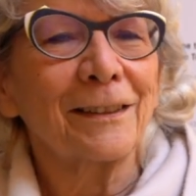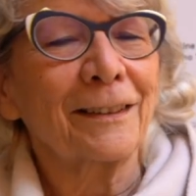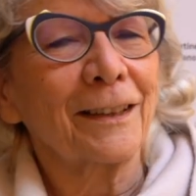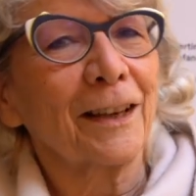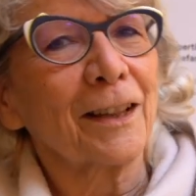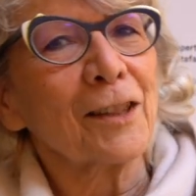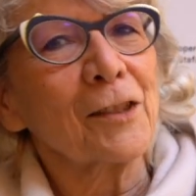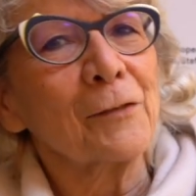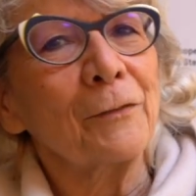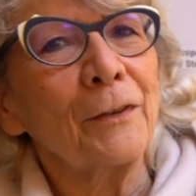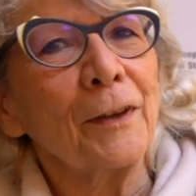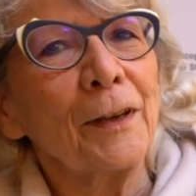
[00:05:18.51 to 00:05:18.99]

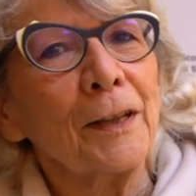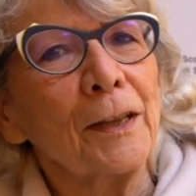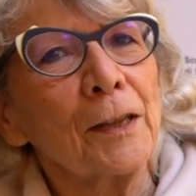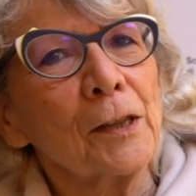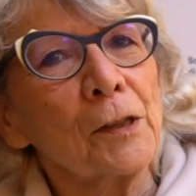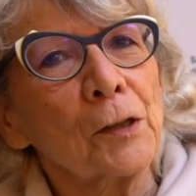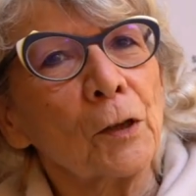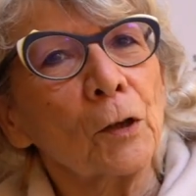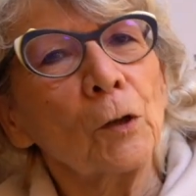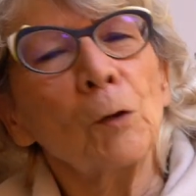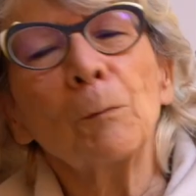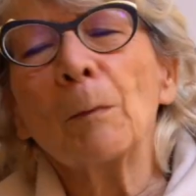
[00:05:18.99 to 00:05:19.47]

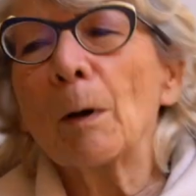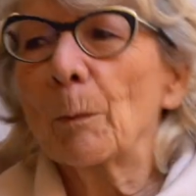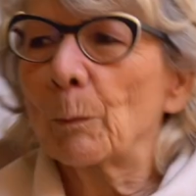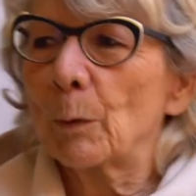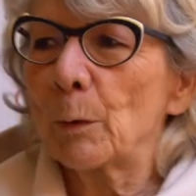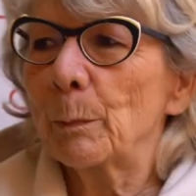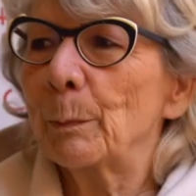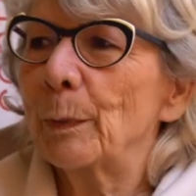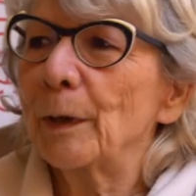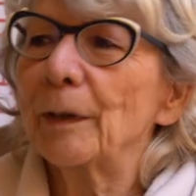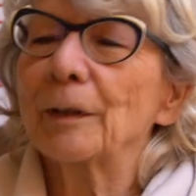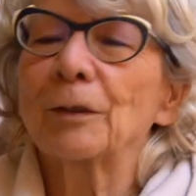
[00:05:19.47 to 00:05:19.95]
trasferiscono ma
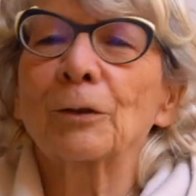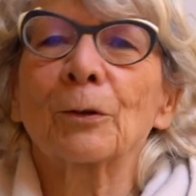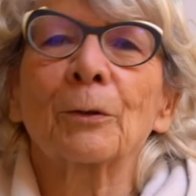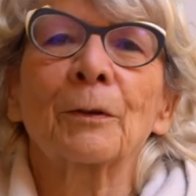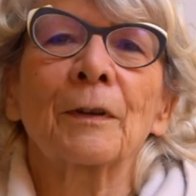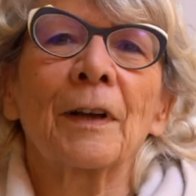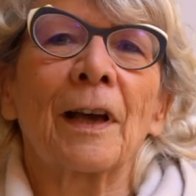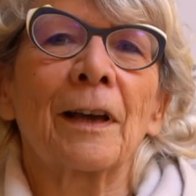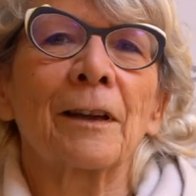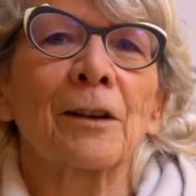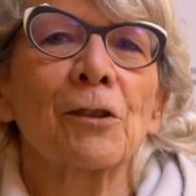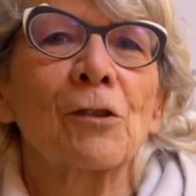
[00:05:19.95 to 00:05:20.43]
poi per
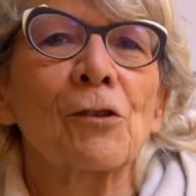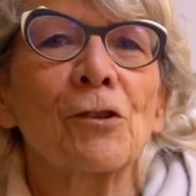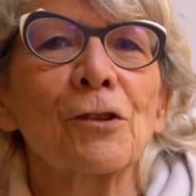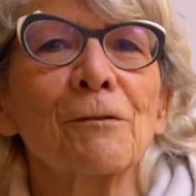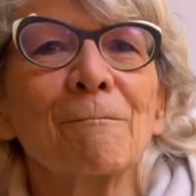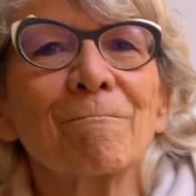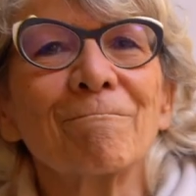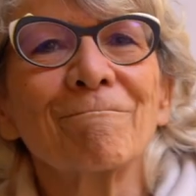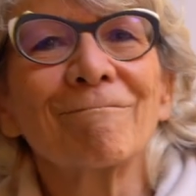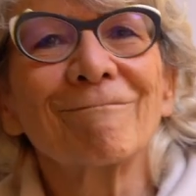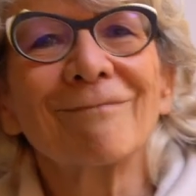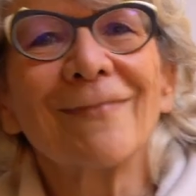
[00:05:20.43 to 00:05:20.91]

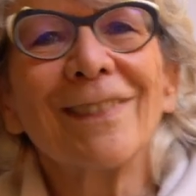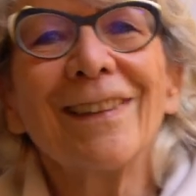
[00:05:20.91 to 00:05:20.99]
ritornarci.